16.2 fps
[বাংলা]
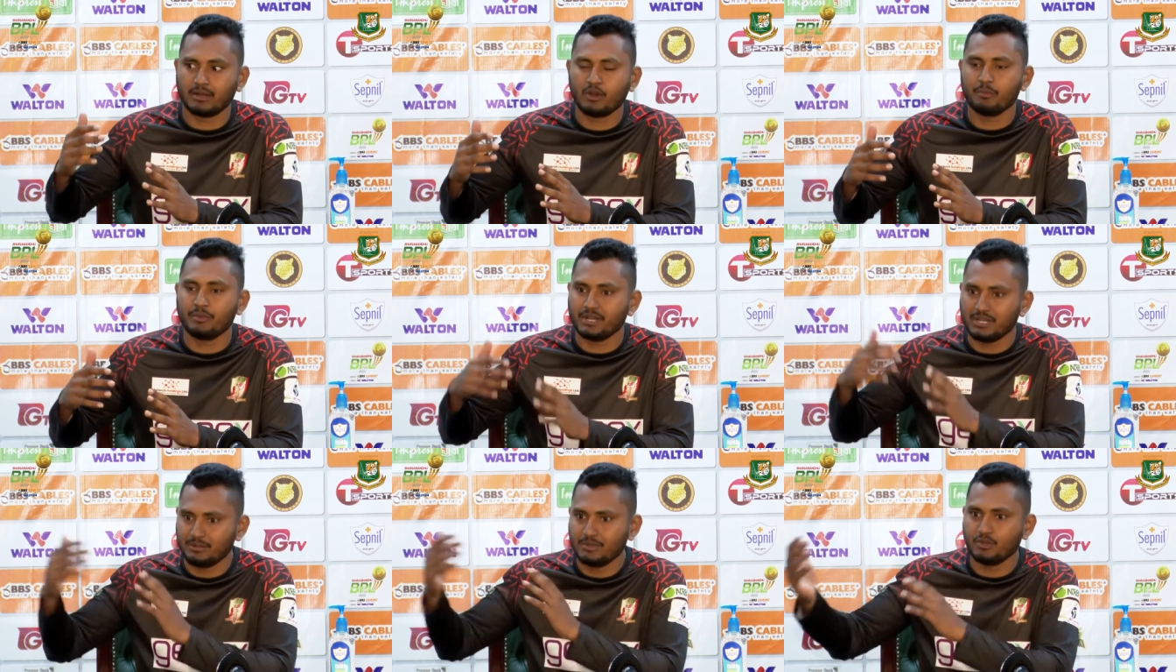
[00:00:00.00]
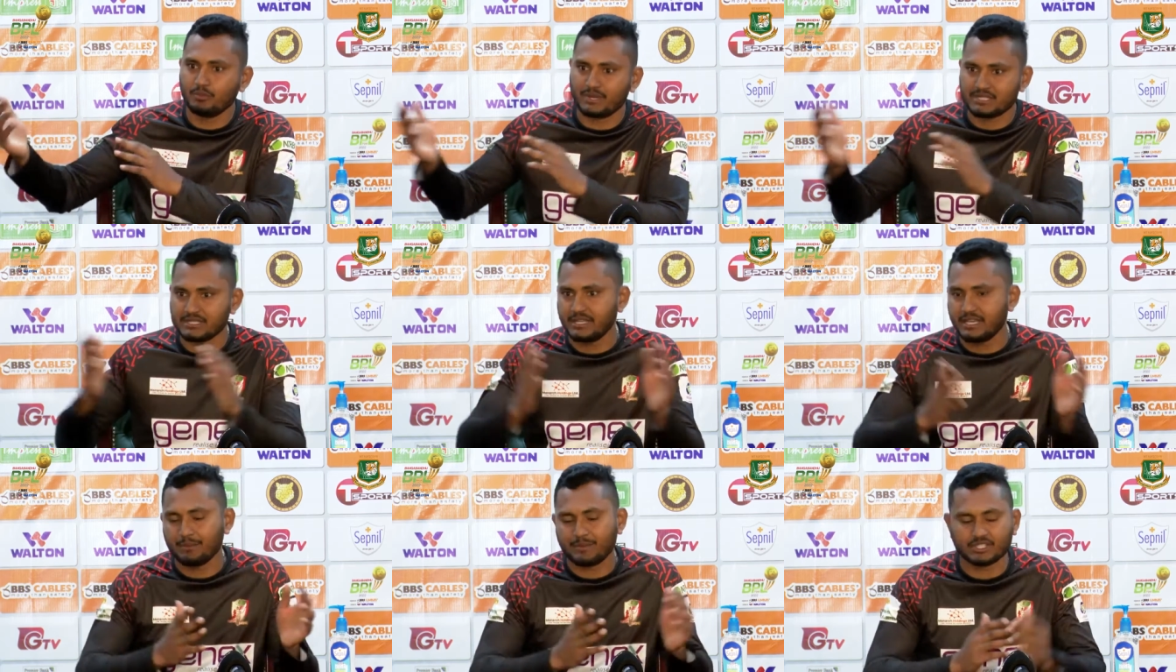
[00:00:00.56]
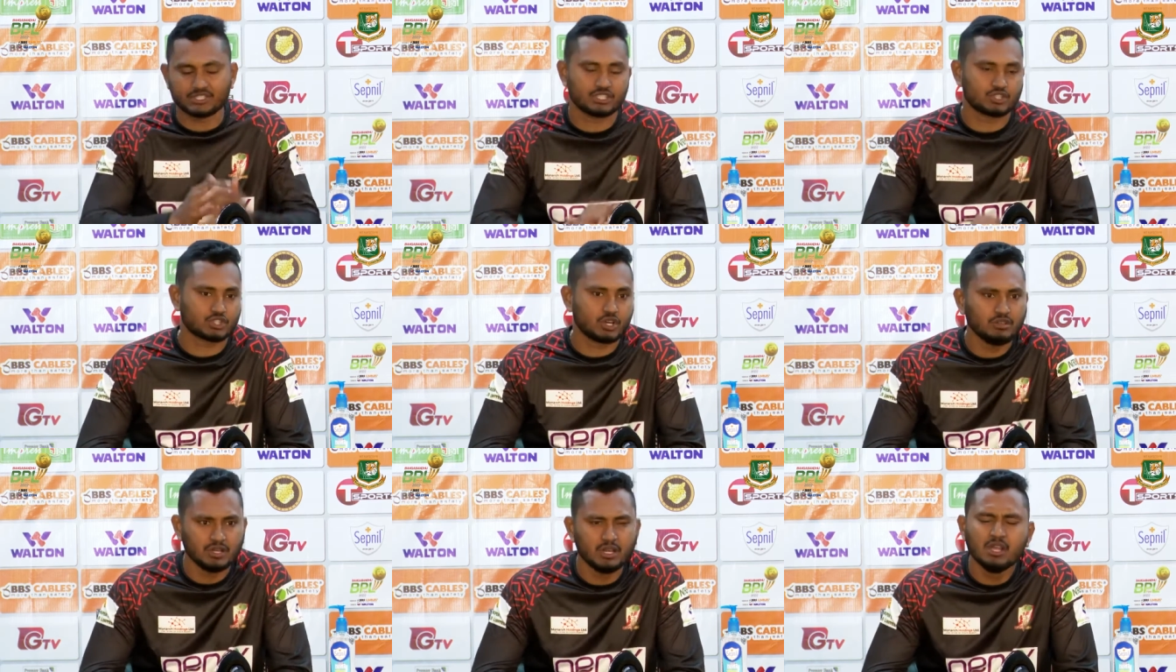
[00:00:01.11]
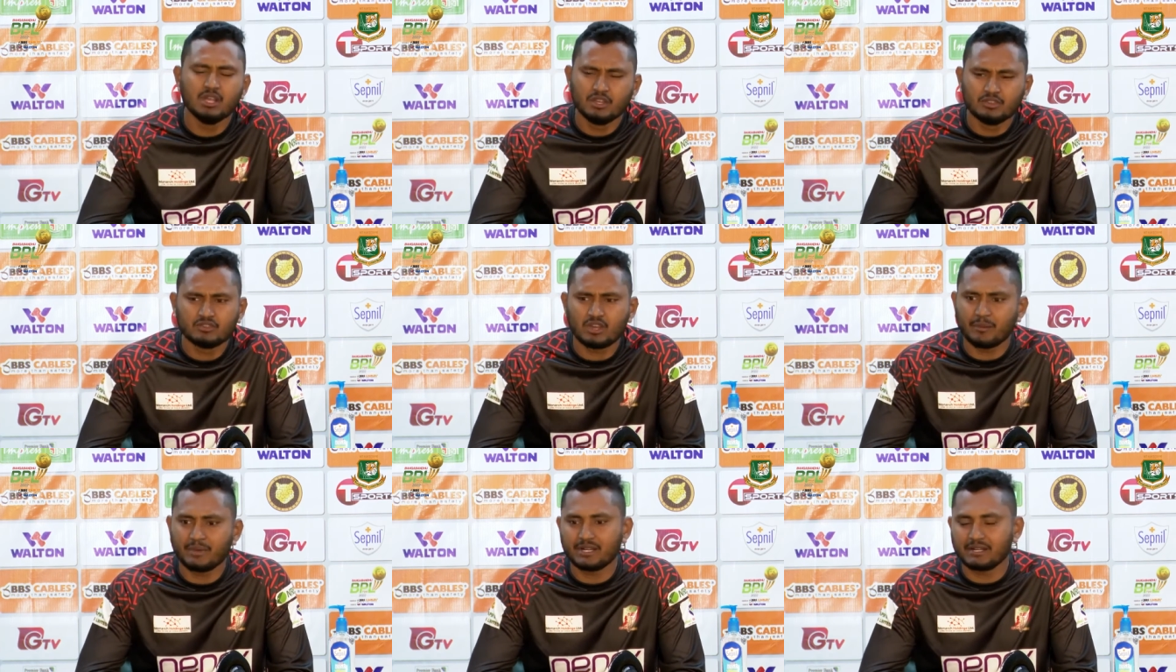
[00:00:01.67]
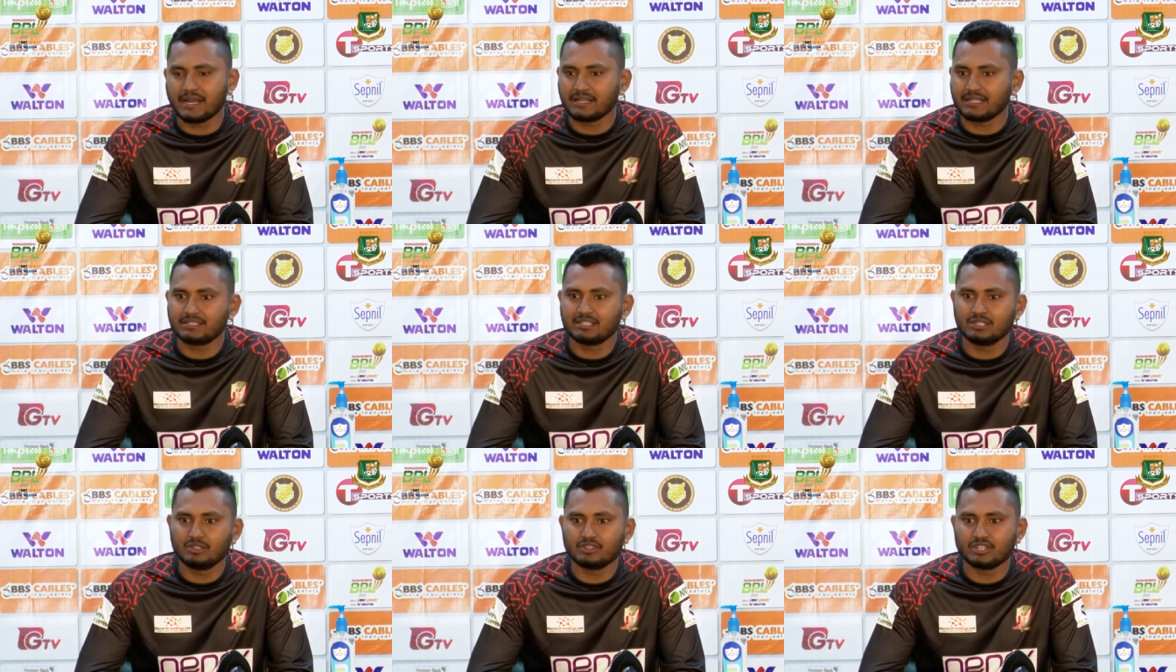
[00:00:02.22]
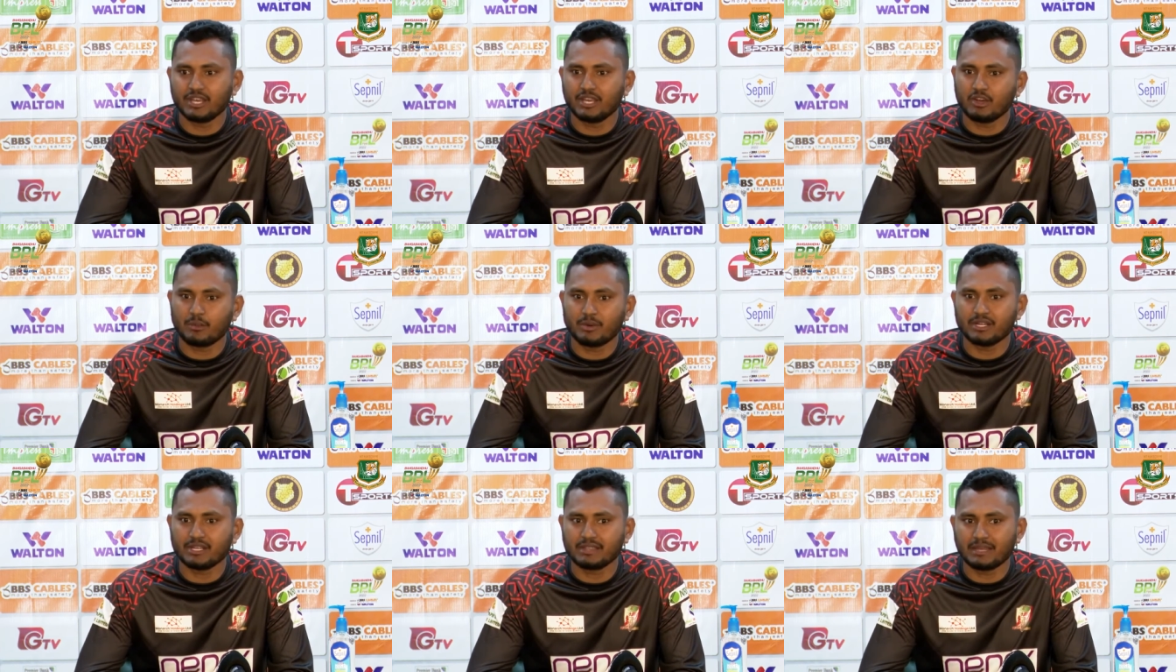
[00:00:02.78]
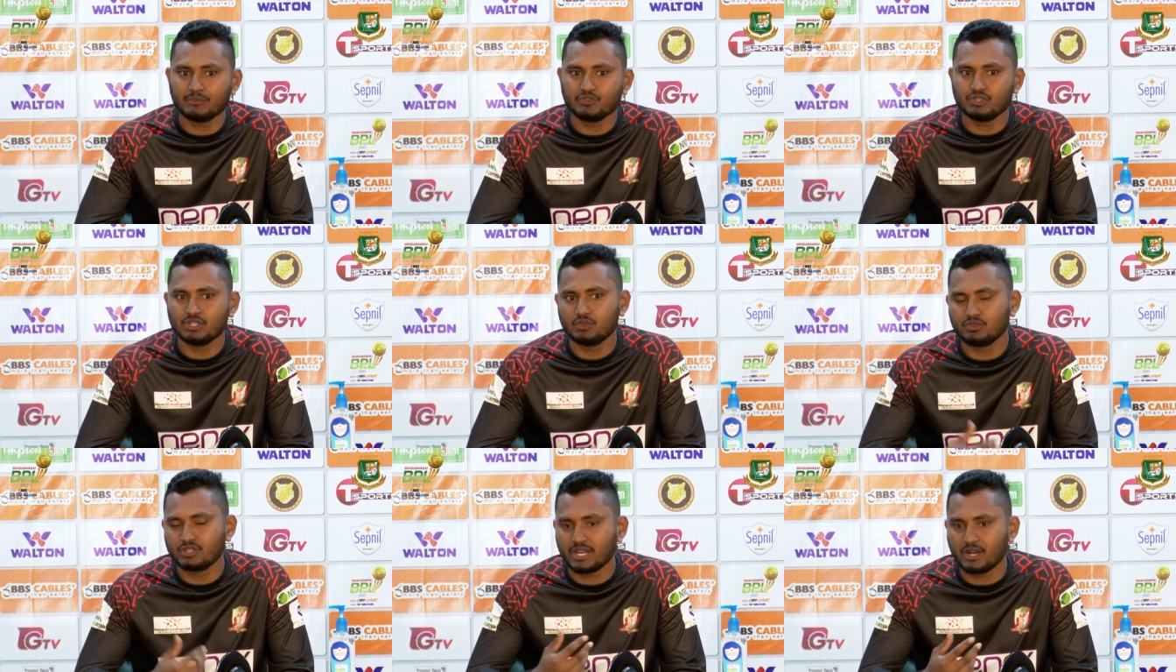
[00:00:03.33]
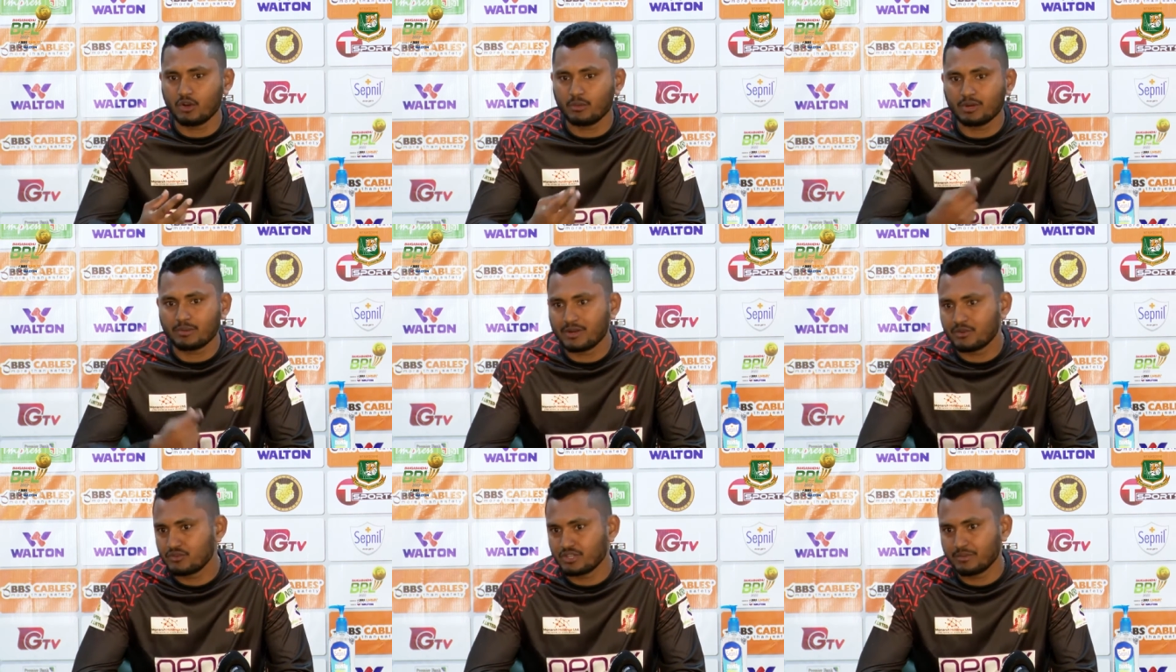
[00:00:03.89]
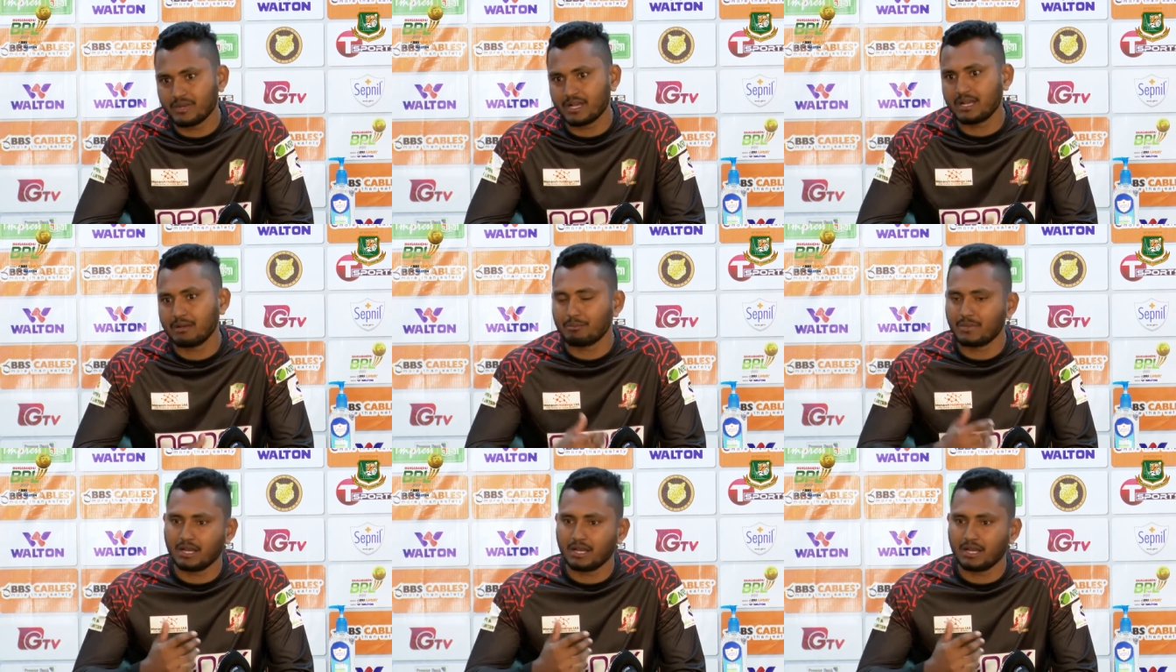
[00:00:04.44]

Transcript: কম্পারেটিভলি ওই পাশে থেকে পাঁচটা শট সো আমার টার্গেট ছিল যে এই ওভারটাতে আমি যদি দুইটা ওভার বাউন্ডারি বা